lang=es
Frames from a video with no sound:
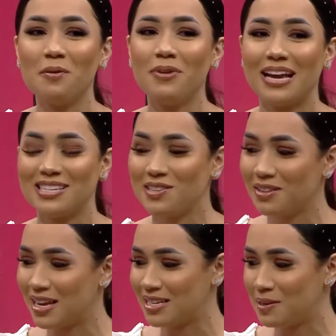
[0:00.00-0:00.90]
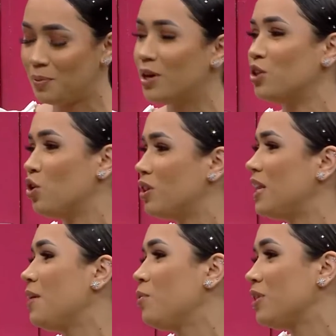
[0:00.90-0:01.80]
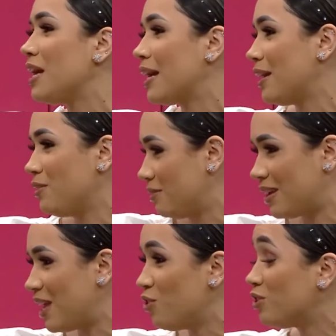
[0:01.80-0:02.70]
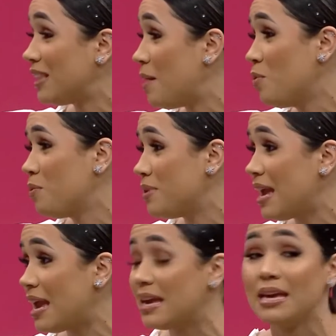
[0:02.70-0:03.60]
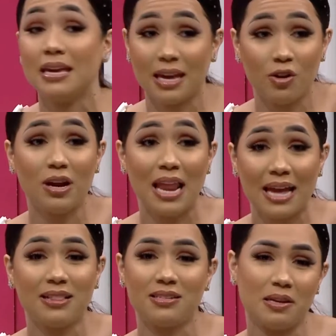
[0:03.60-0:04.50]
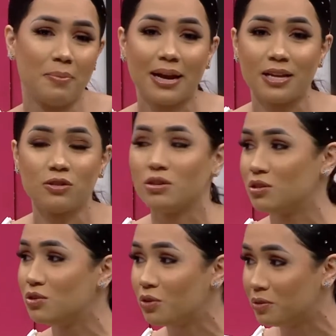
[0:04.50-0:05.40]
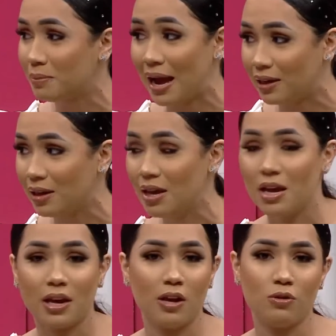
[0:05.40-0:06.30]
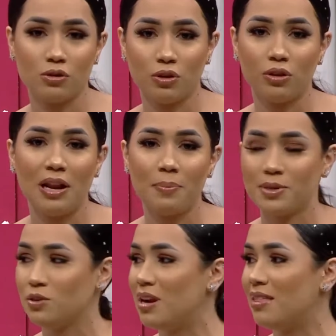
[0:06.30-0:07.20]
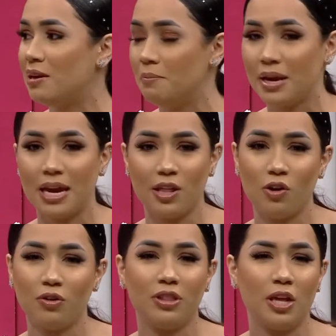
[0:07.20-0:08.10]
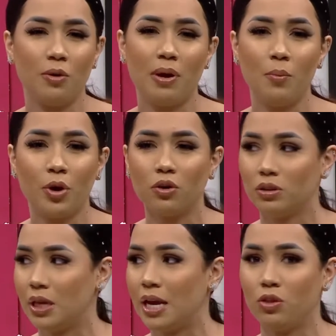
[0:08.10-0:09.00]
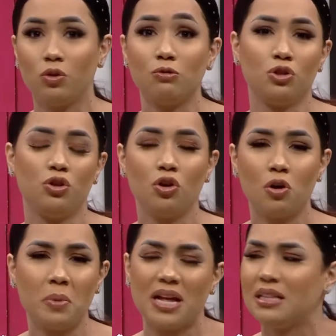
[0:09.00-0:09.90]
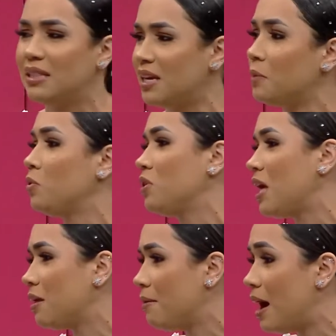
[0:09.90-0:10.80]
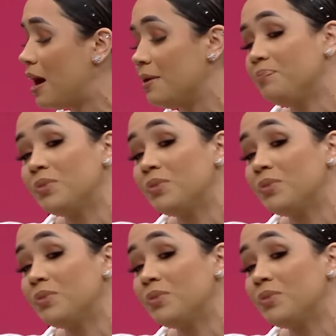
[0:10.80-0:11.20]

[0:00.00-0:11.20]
como que esos días, sí, porque todos tenemos días que, no estamos bien y quiero que la gente sepa que eso es normal, que nosotros las personas del medio, aunque ustedes nos vean muy contentos, nosotros los comediantes tenemos días de baja.